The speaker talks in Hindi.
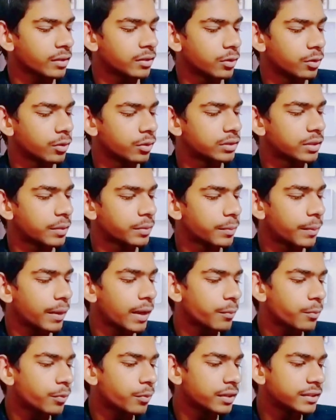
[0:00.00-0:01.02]
तो सबसे
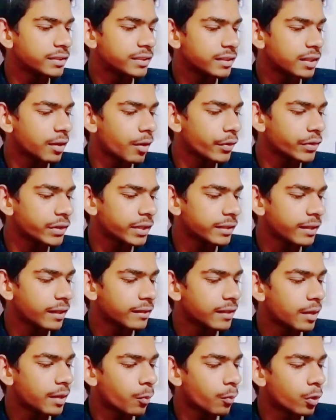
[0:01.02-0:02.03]
पहले आपको नीचे तरफ दिख
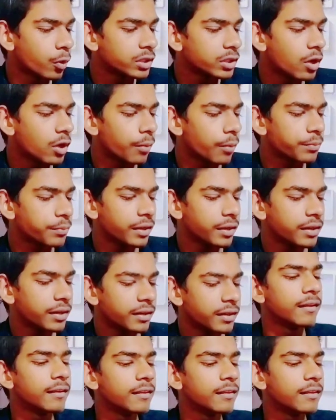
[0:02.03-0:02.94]
जाता है मोड का ऑप्शन